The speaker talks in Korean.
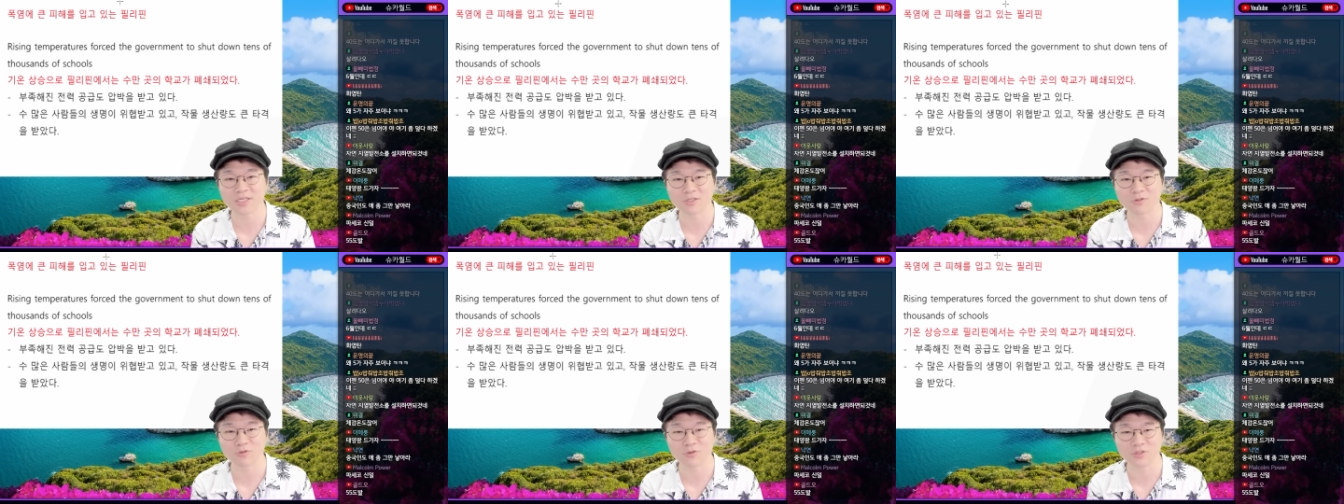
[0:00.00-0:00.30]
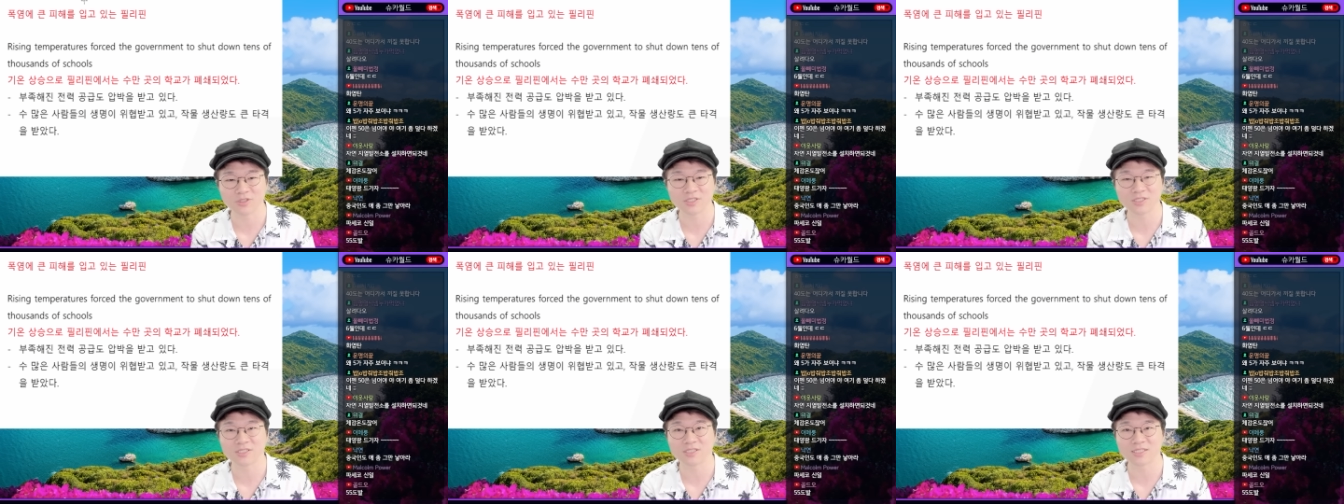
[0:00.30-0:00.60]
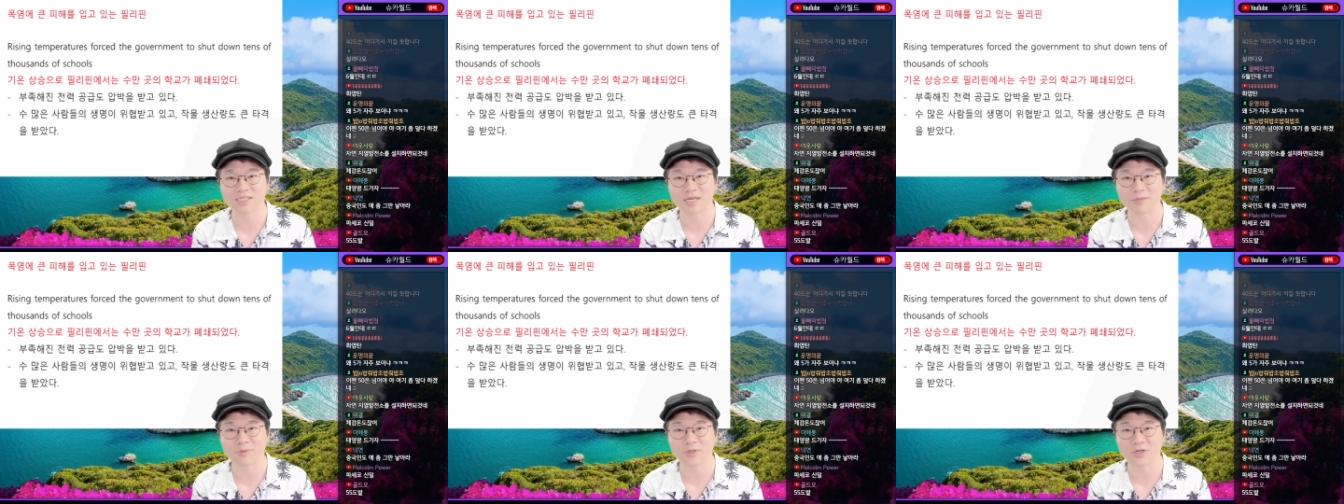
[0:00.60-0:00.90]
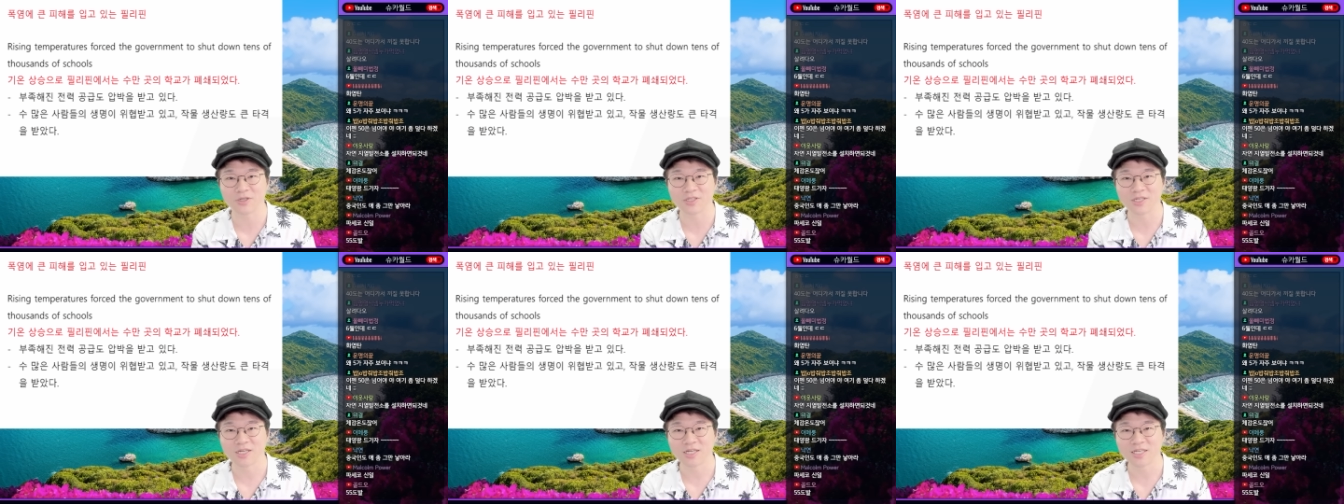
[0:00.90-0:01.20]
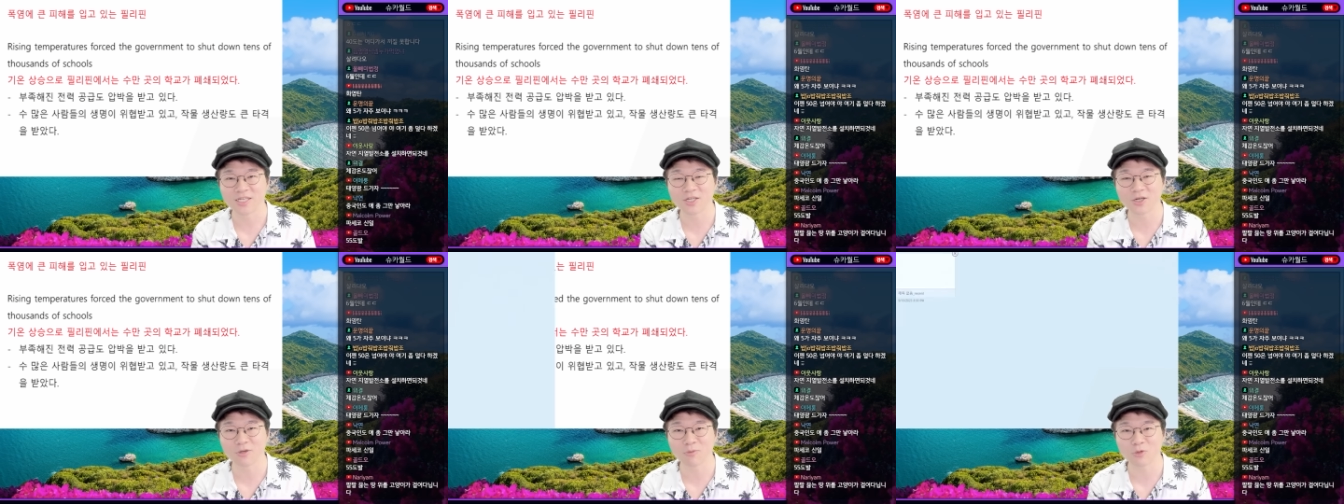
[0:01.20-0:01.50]
입고 있느냐면
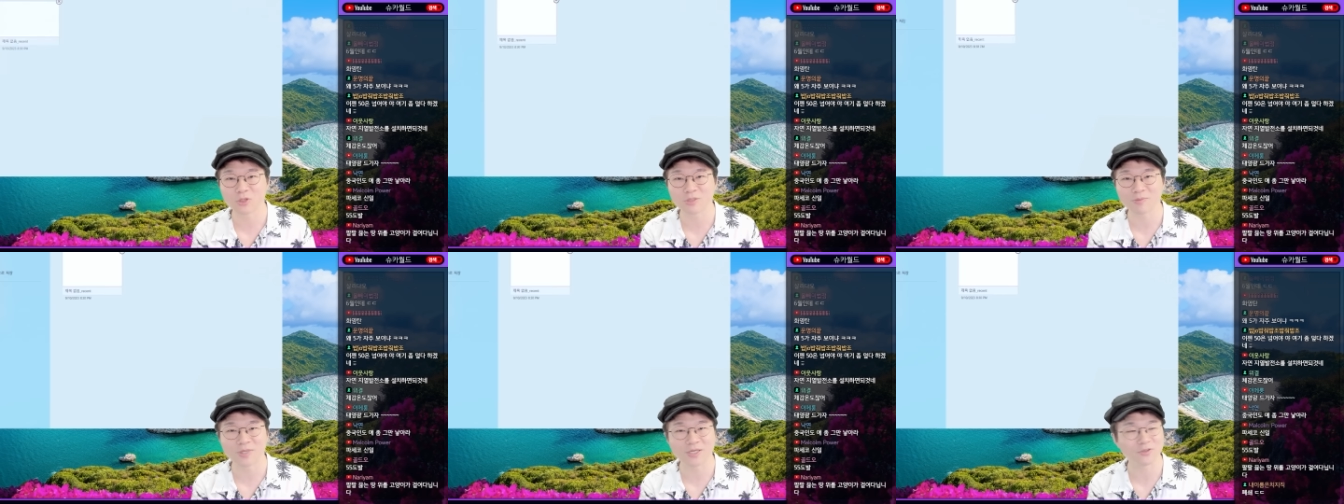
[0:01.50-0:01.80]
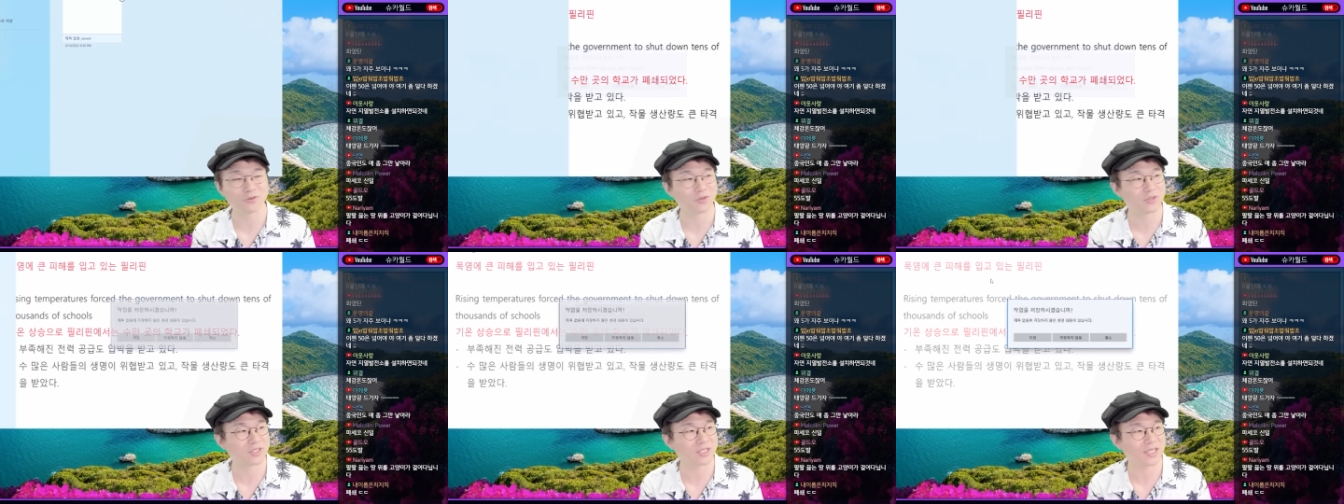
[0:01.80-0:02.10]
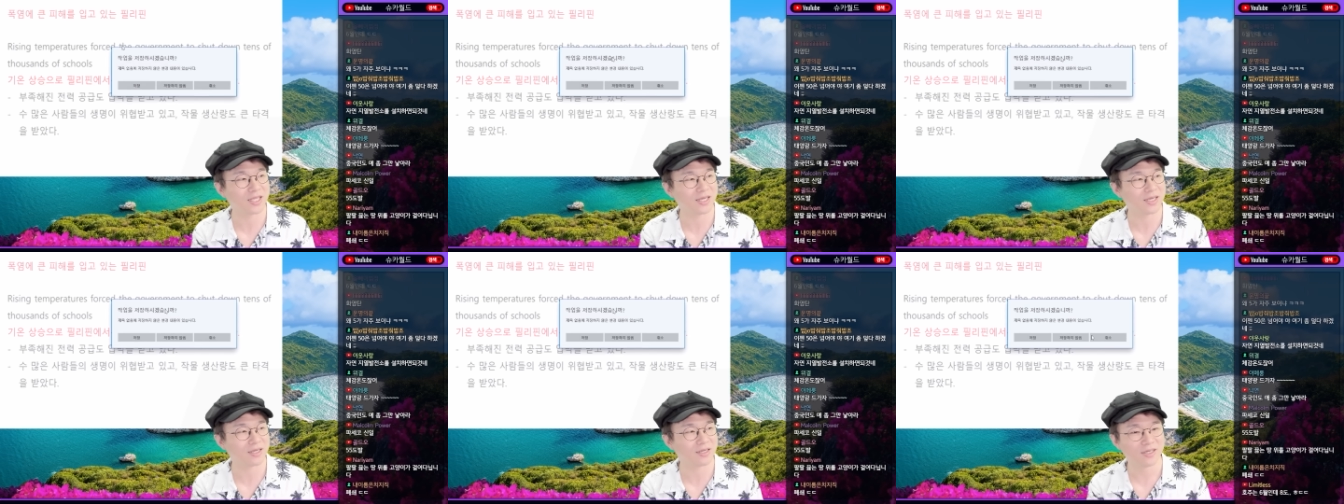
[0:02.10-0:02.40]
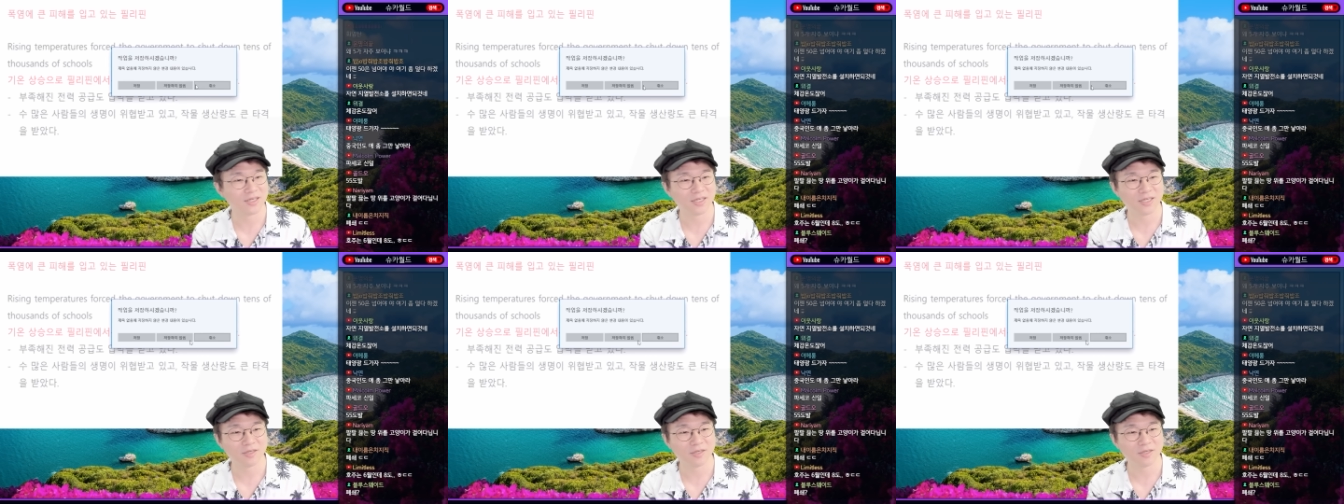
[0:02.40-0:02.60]
이걸 보시면 알 수 있는데